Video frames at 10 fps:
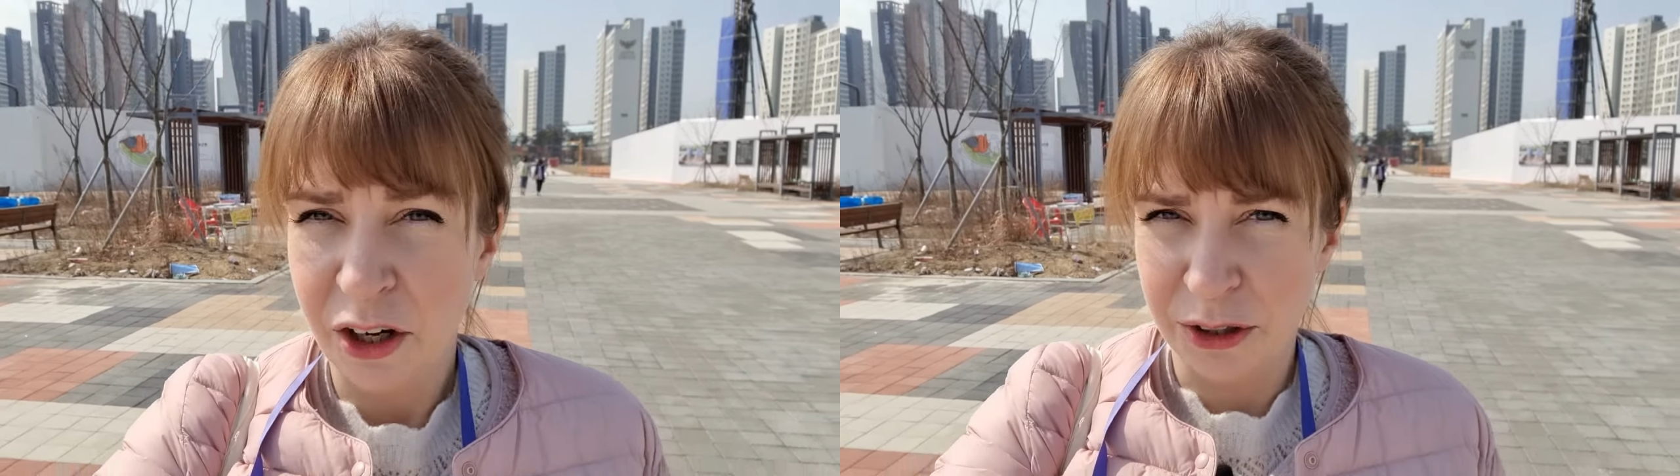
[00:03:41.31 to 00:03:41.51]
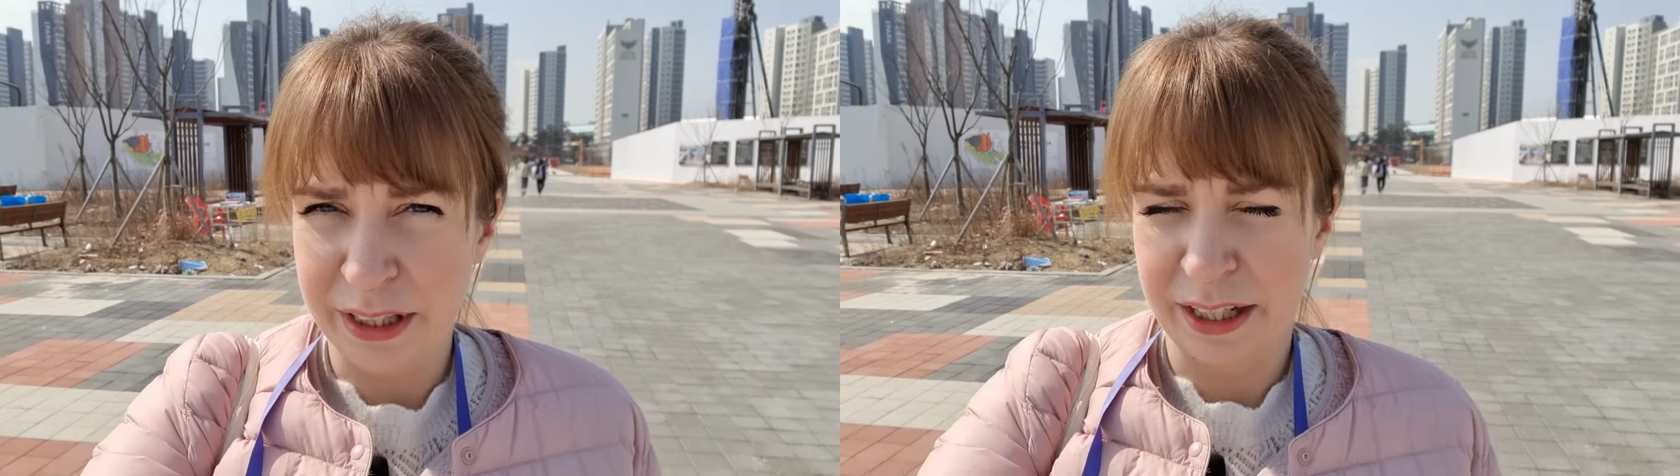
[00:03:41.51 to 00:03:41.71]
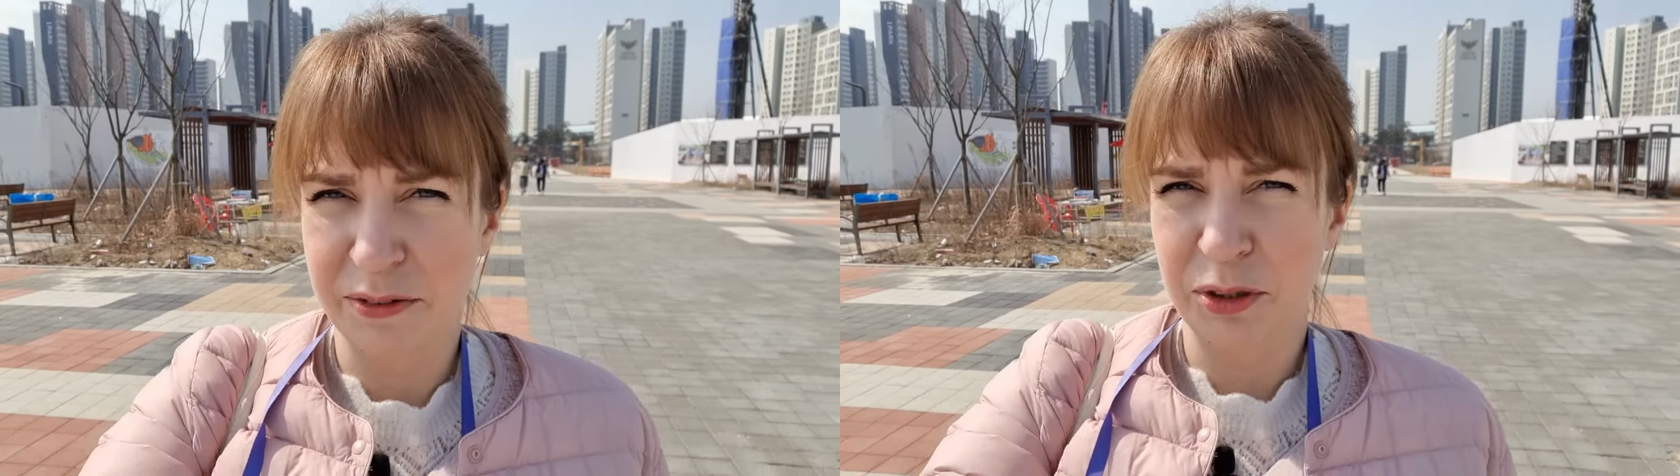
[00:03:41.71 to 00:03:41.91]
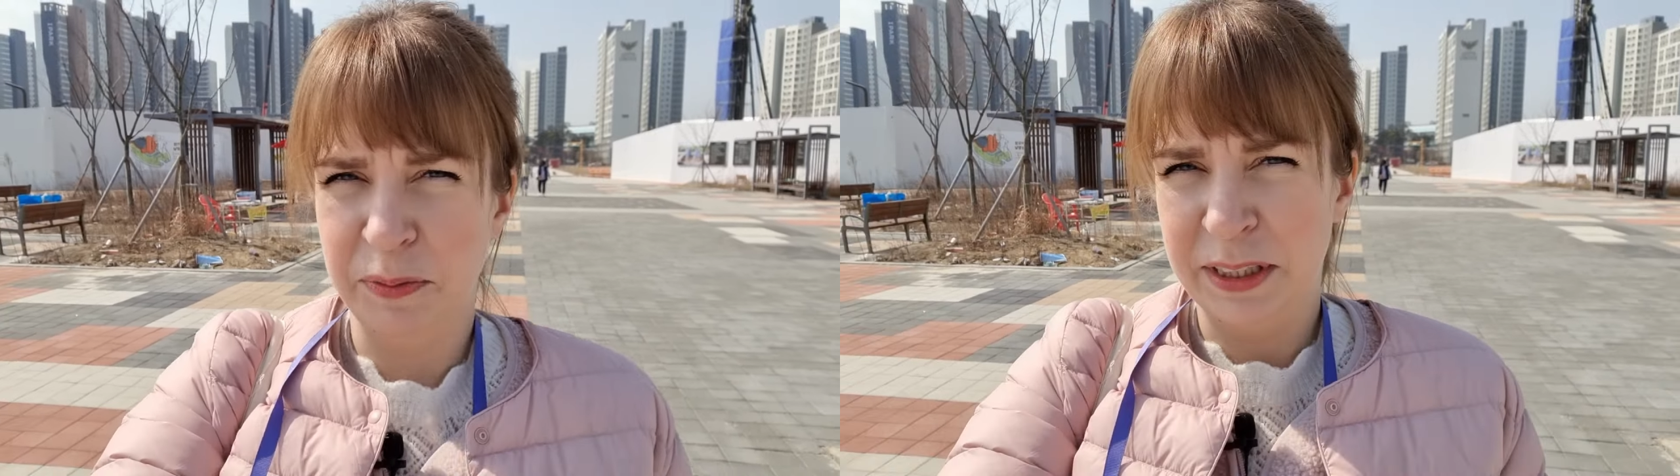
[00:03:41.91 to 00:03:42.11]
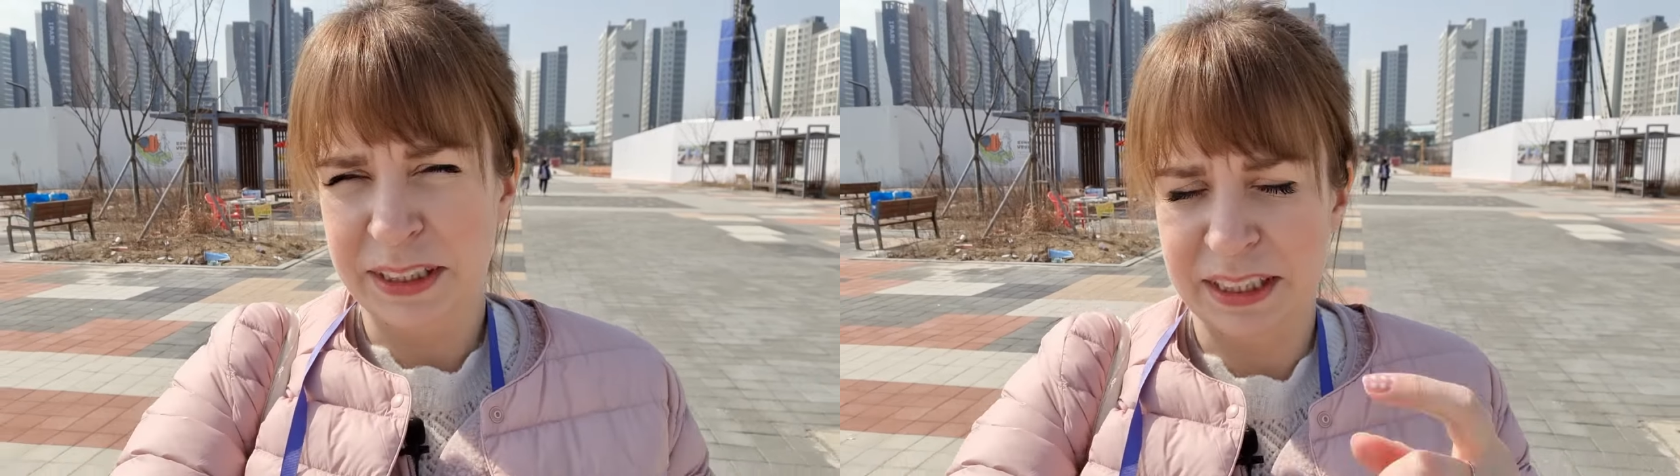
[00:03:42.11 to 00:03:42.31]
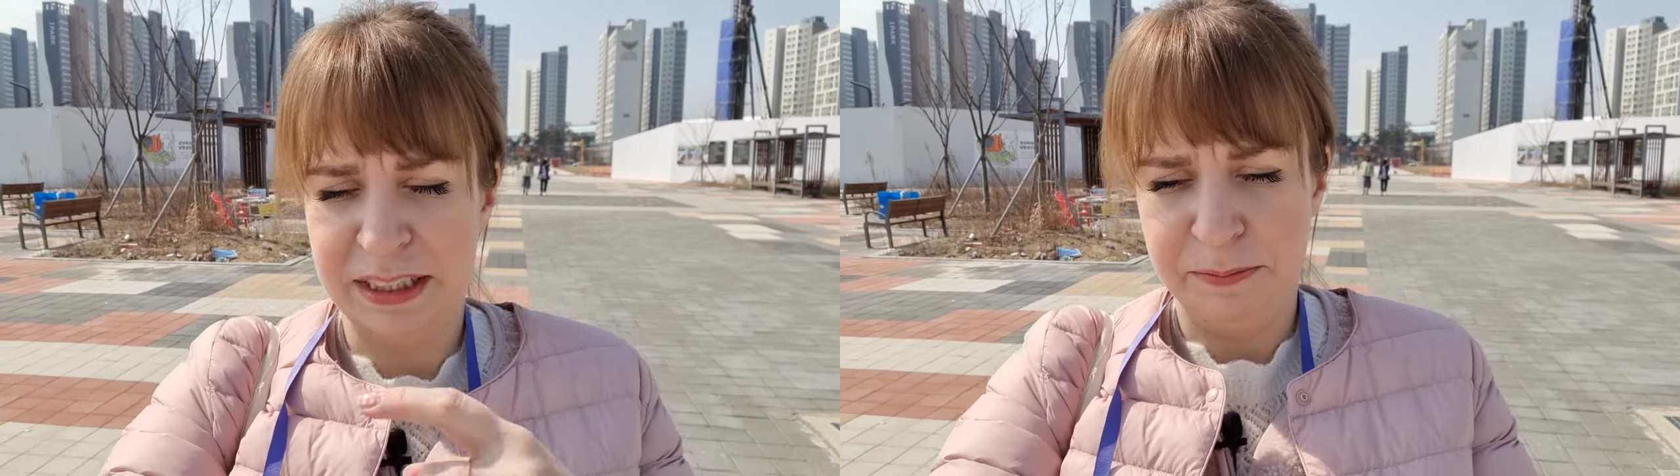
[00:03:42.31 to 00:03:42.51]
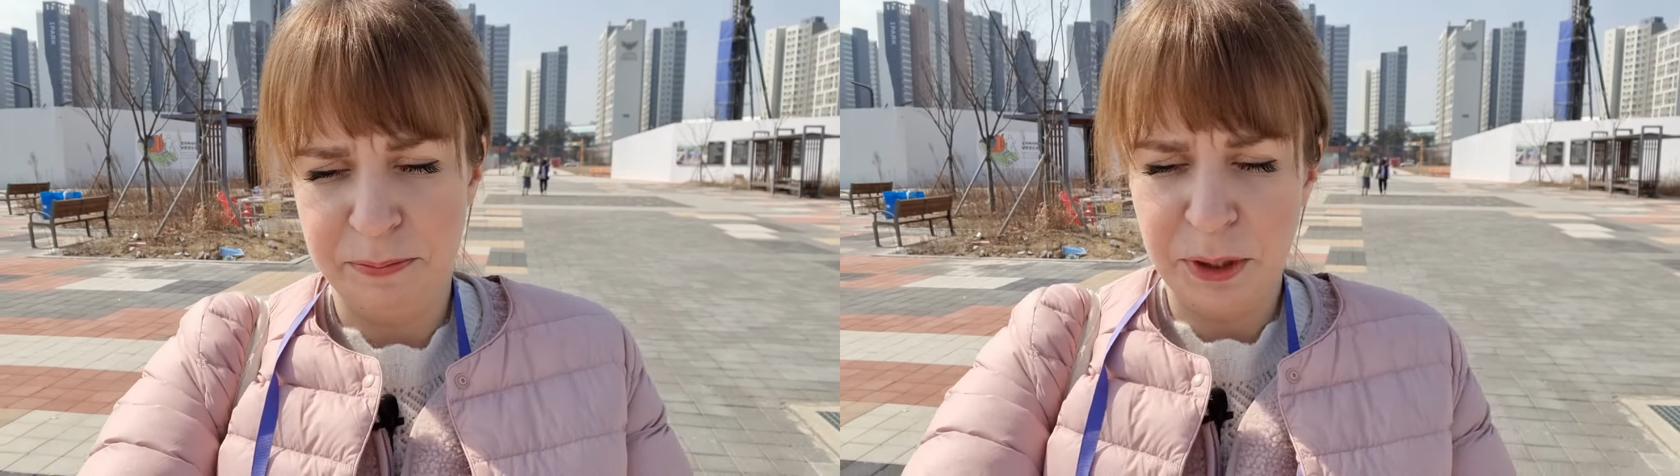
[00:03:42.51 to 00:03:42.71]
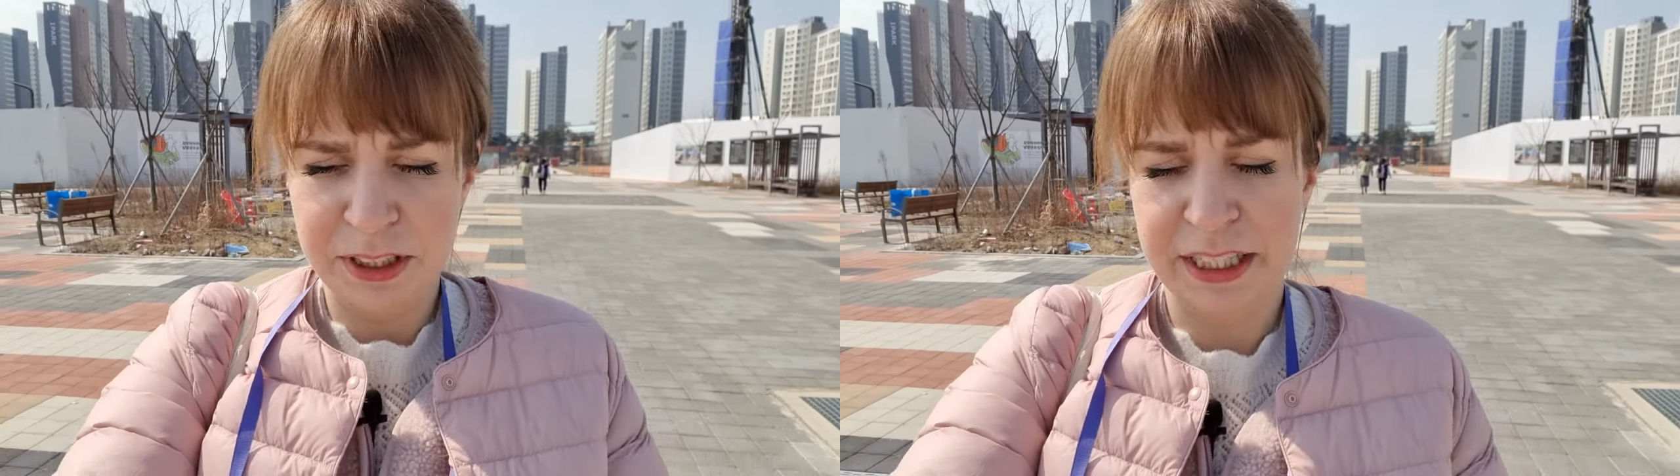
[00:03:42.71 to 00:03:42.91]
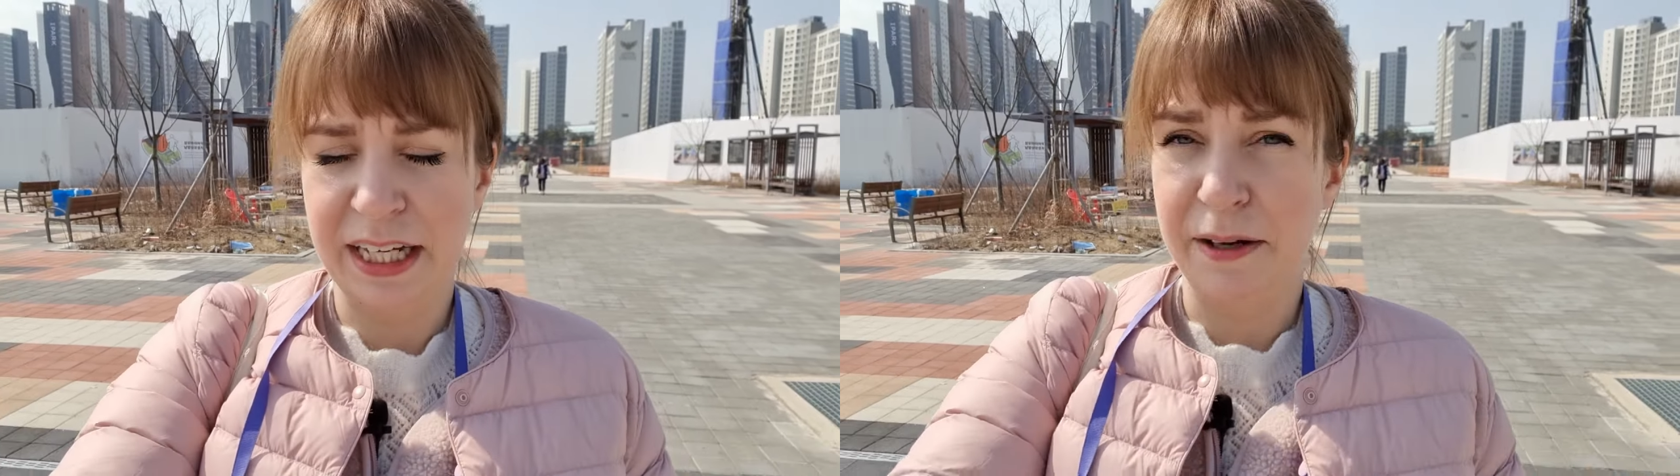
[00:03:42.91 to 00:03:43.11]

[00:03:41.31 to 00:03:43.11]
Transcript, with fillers: odległość między tym Piątek